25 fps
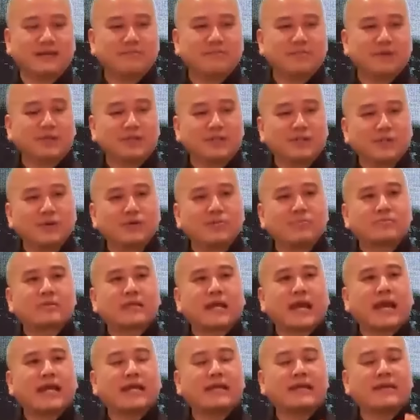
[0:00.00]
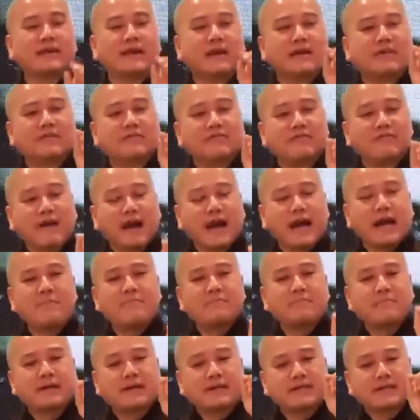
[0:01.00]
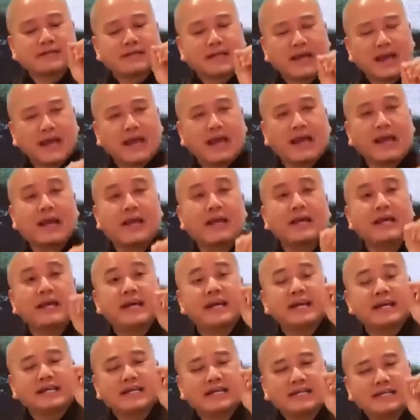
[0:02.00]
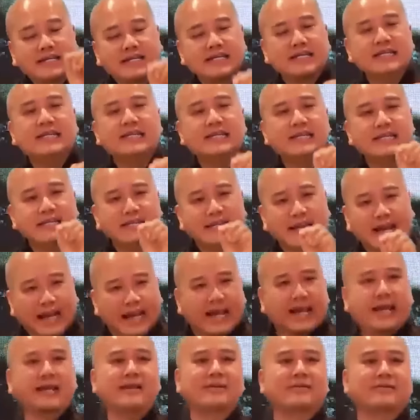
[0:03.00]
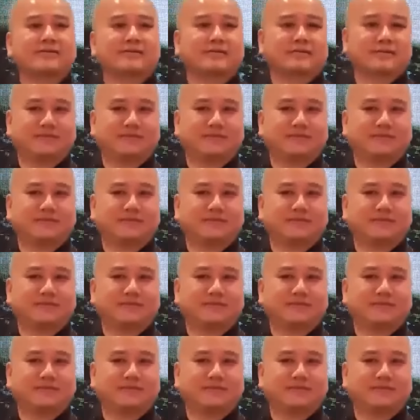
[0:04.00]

Mình chúc thầy pháp thể khinh an,